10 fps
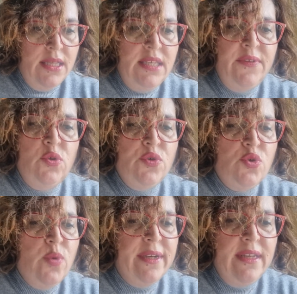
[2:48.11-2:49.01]
si vedono
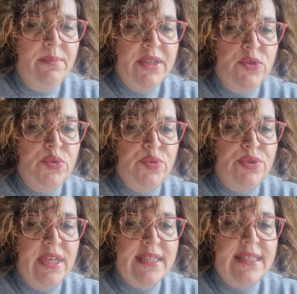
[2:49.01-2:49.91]
sguardi
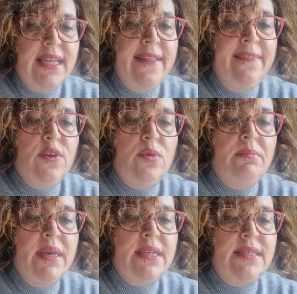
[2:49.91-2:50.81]
abbattuti, assenti o
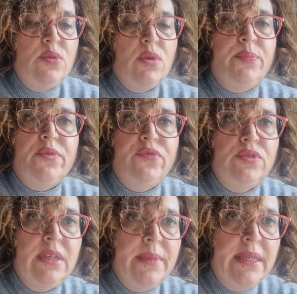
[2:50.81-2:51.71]
immersi in una
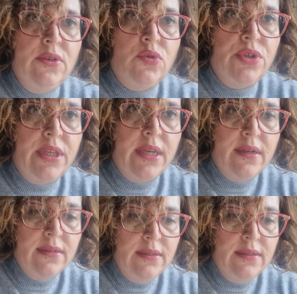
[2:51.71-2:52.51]
profonda malinconia.